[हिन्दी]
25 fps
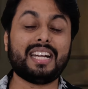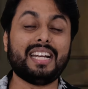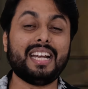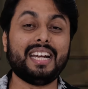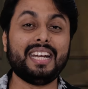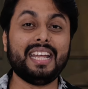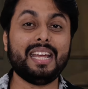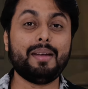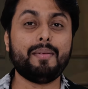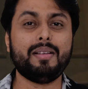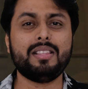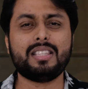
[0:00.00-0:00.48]

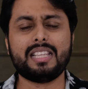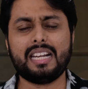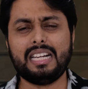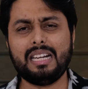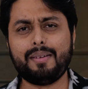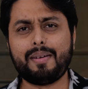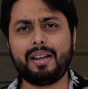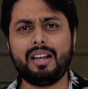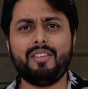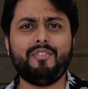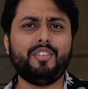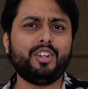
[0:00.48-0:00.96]
सैटरडे इवन
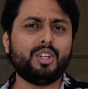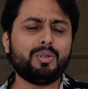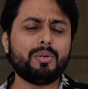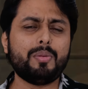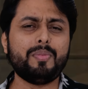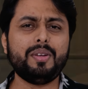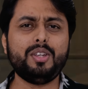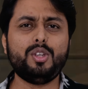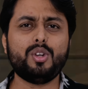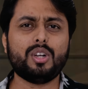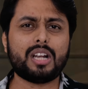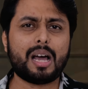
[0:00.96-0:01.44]
संडे वाले
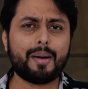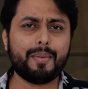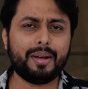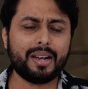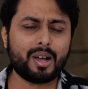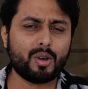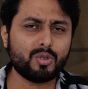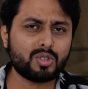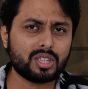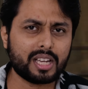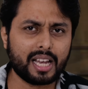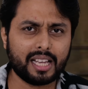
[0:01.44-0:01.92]
वीडियो में भी जो
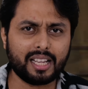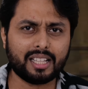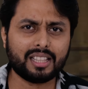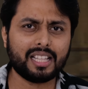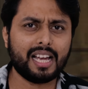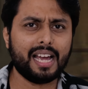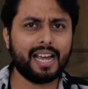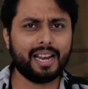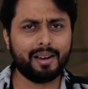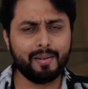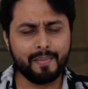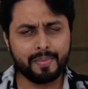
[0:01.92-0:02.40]
नाम अनाउंस किया
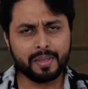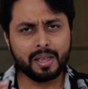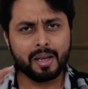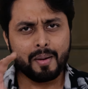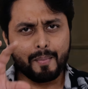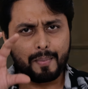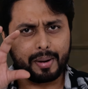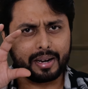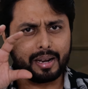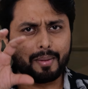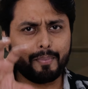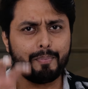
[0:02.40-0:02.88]
जाता है
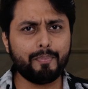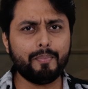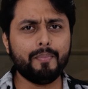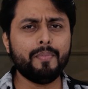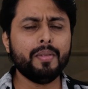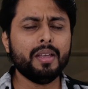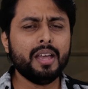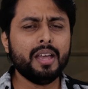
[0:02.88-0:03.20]
मैंने